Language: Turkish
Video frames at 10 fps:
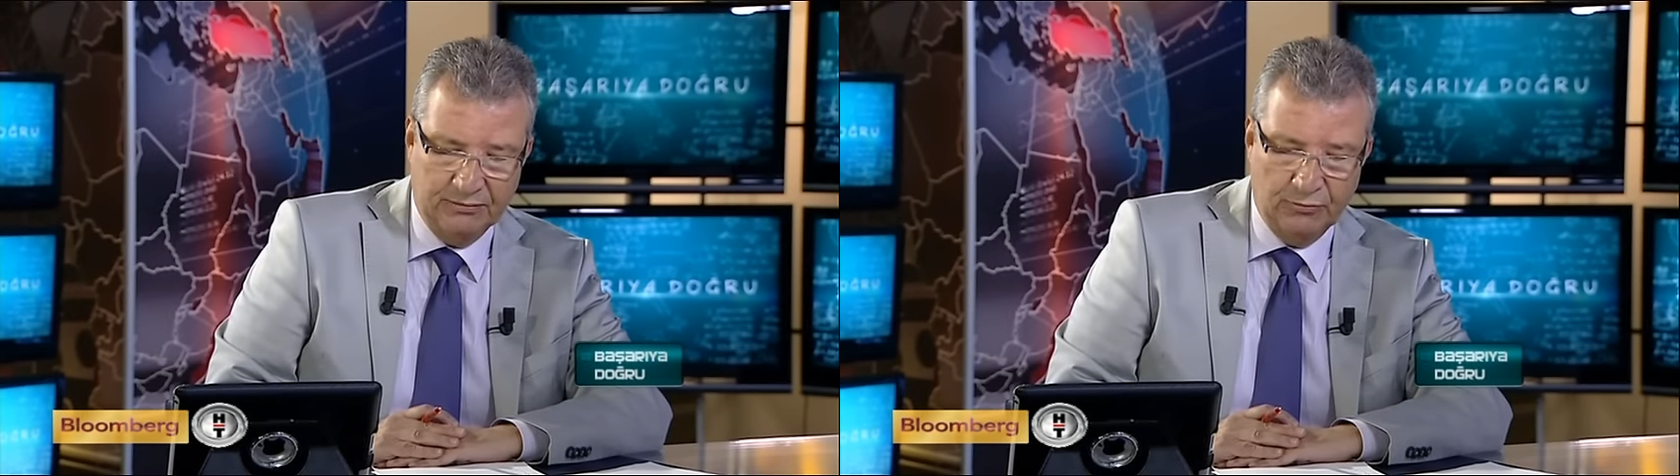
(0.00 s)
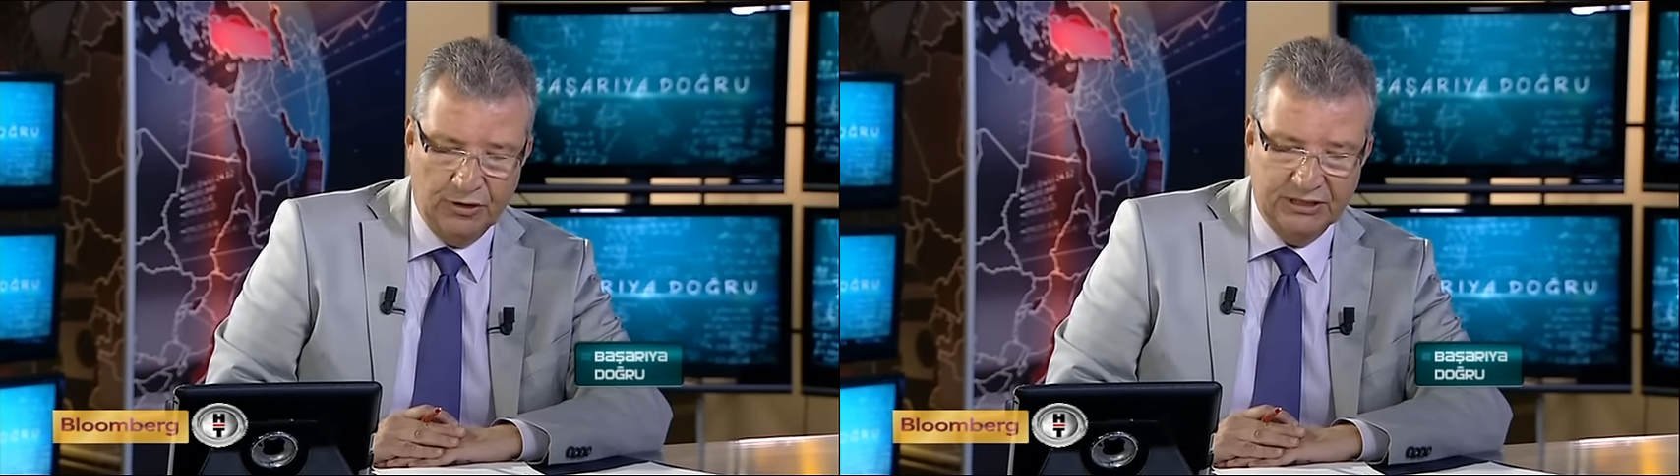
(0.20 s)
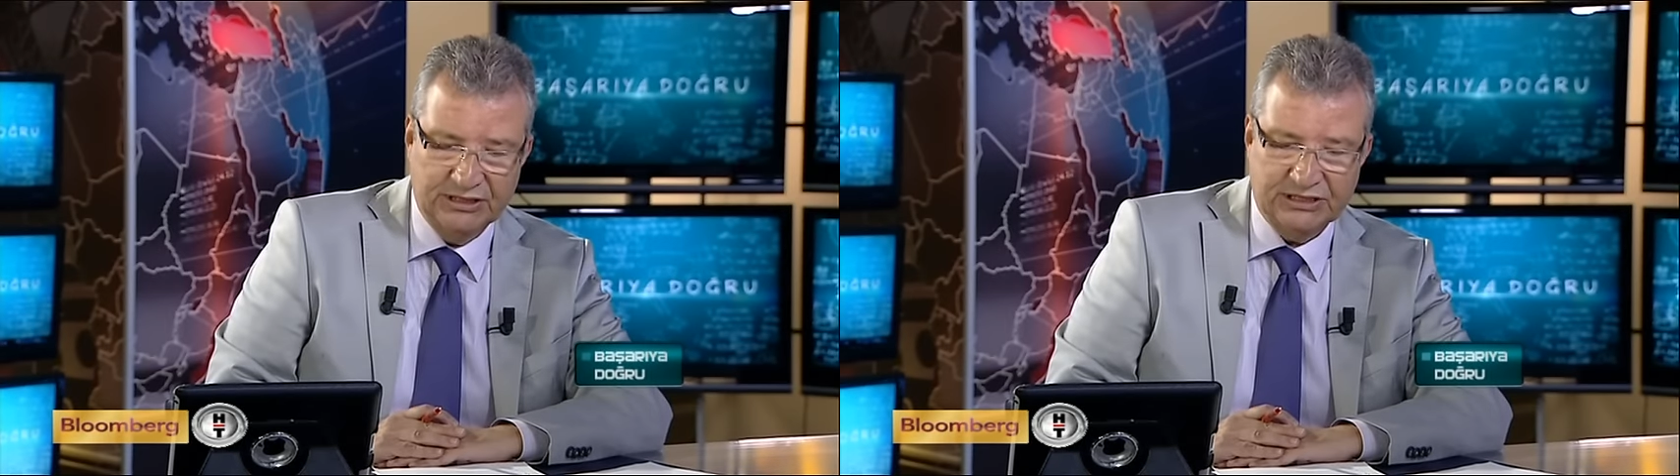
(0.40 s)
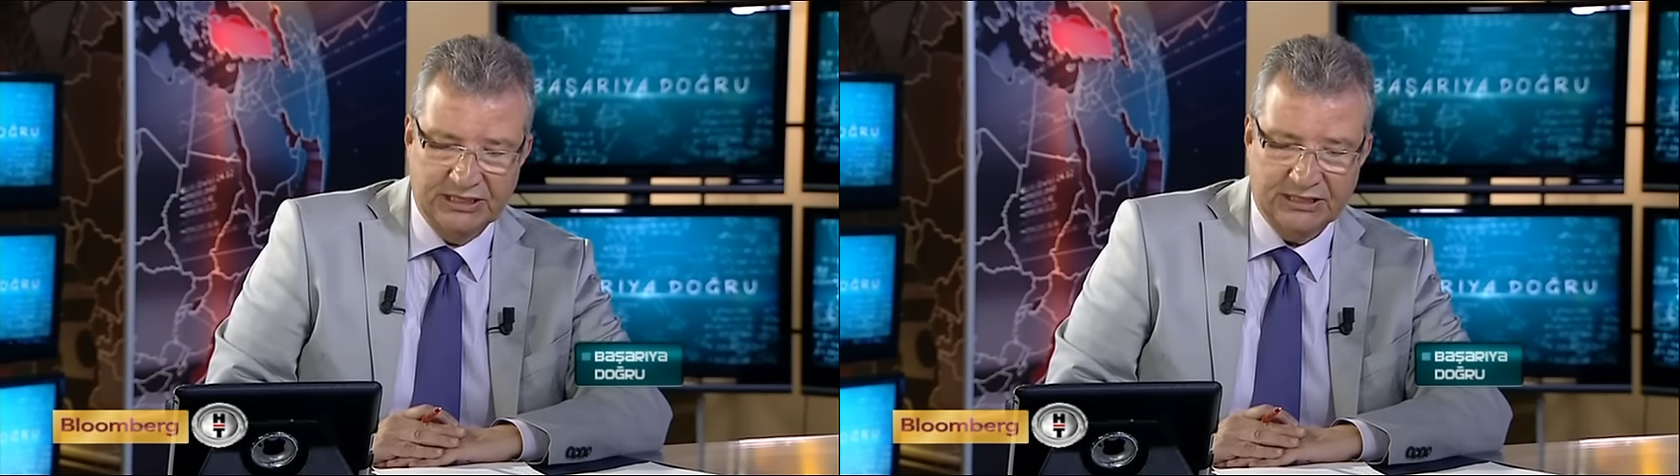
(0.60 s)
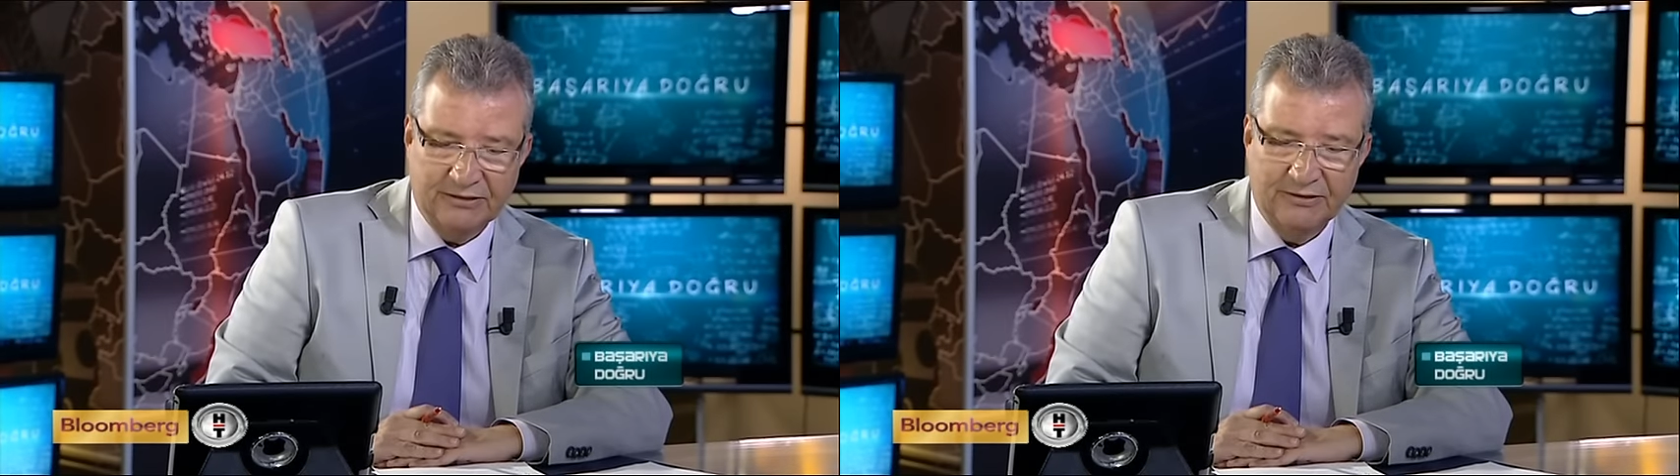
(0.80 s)

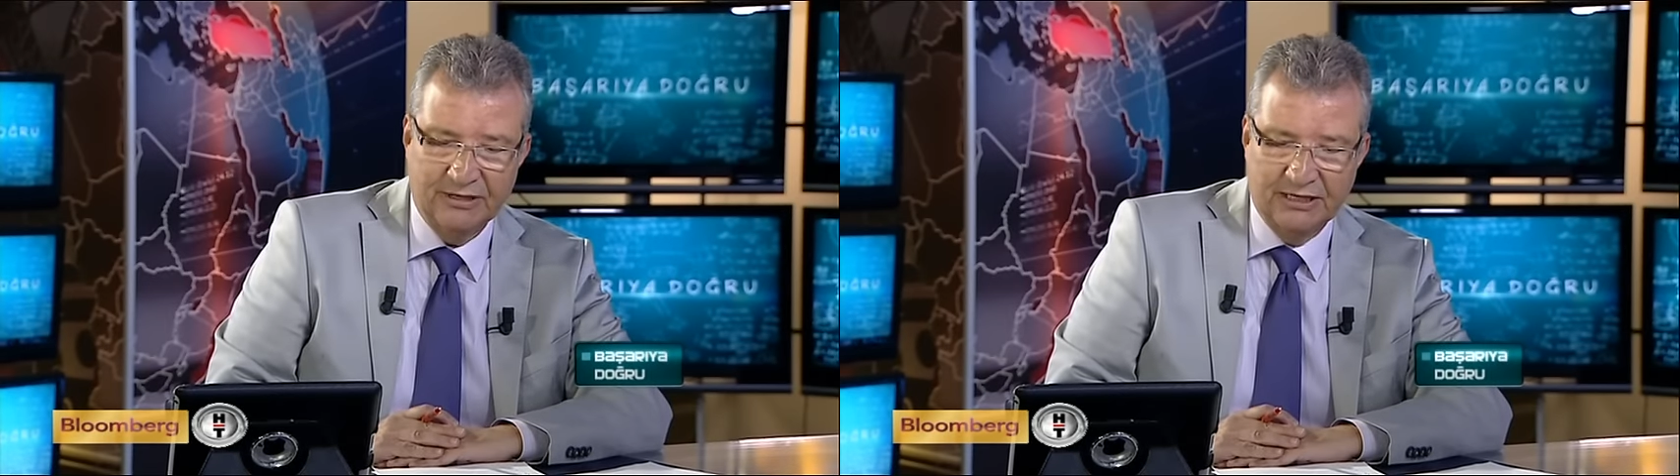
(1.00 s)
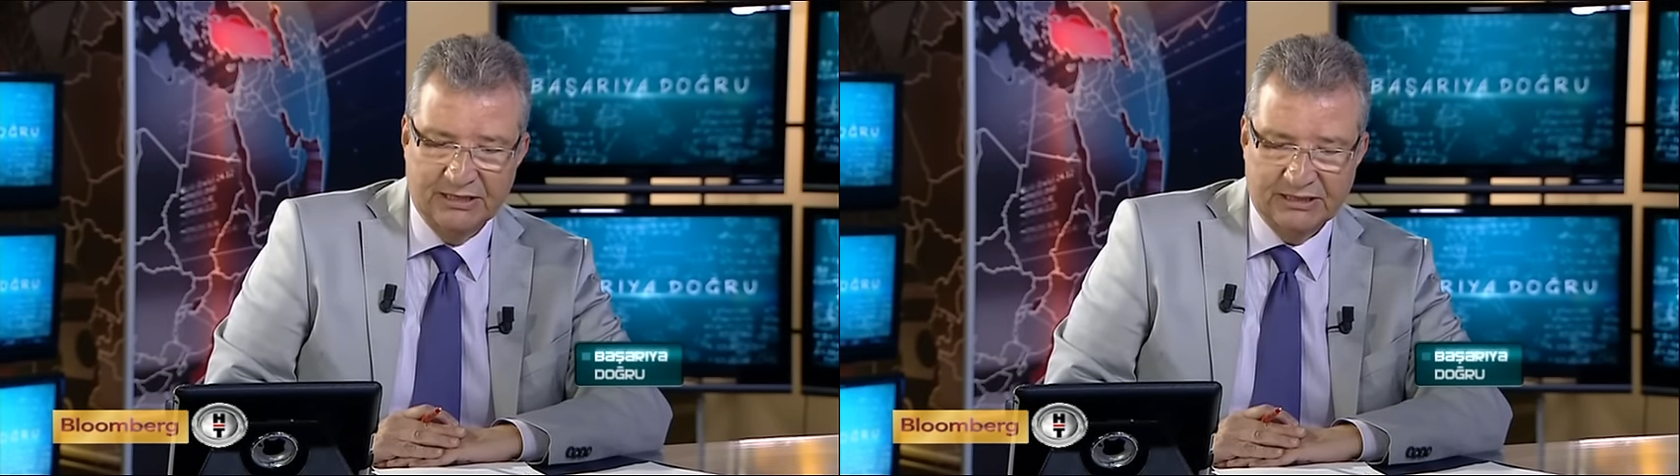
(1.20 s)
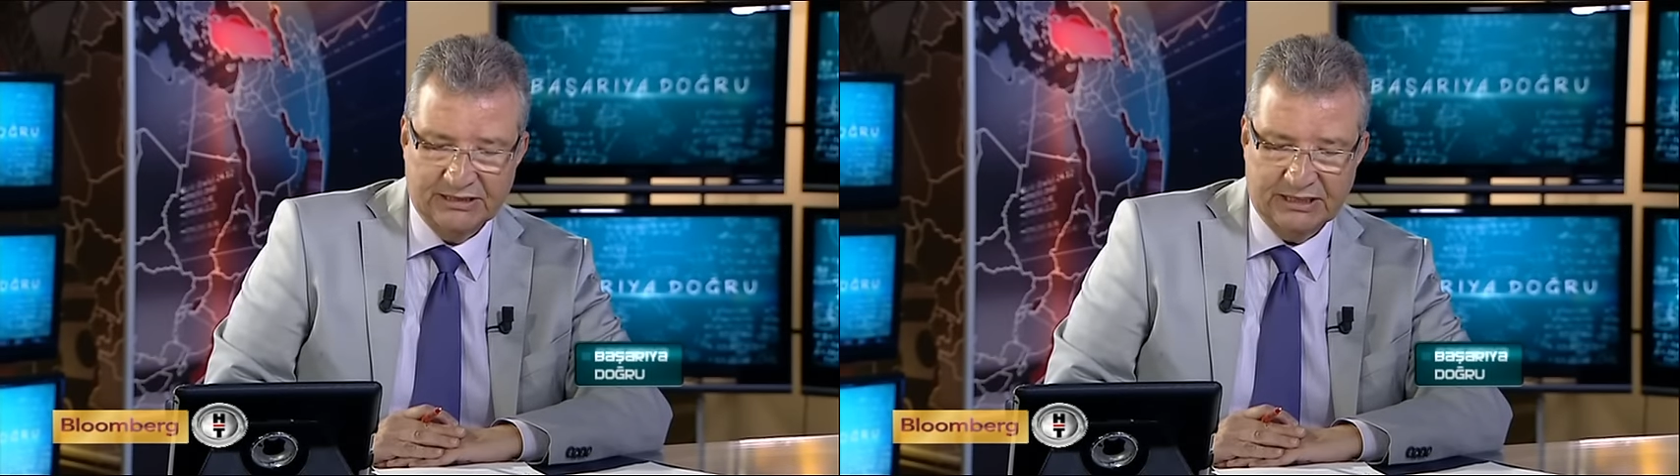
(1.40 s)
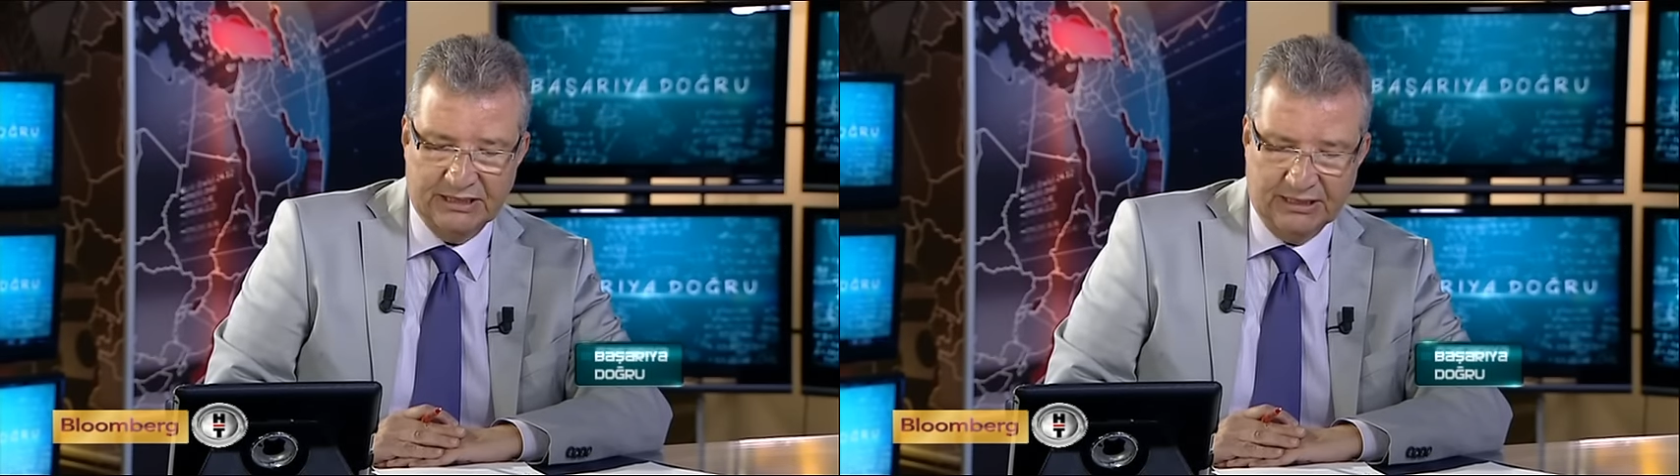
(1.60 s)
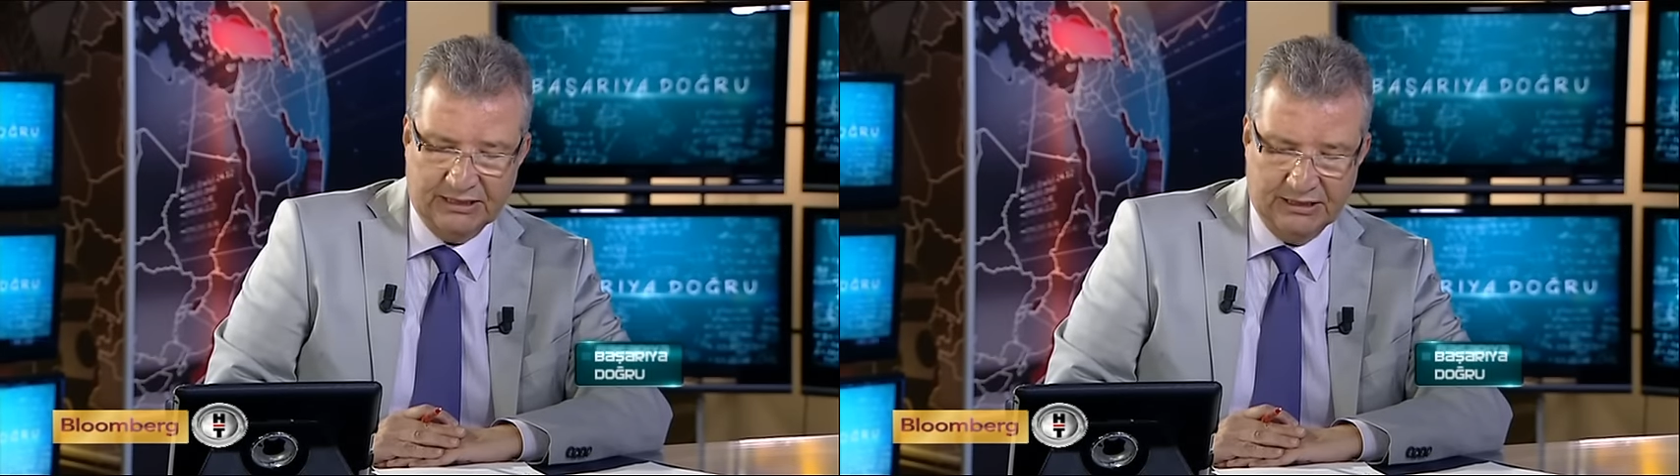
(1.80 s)
mühendislik,
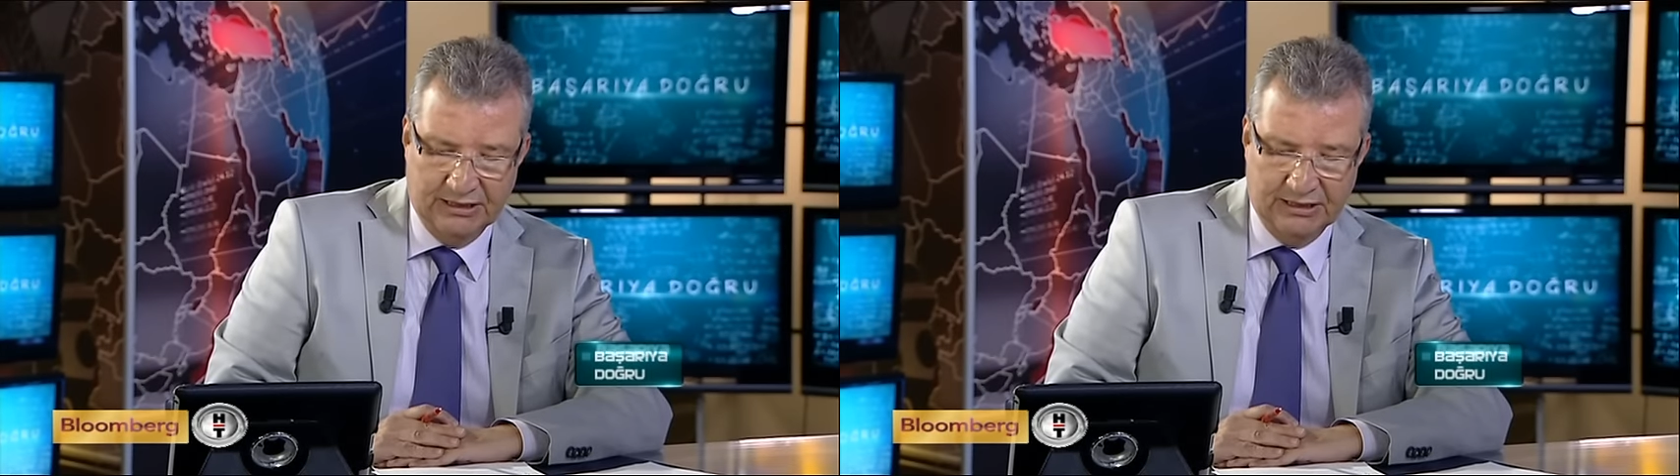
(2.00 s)
sanat,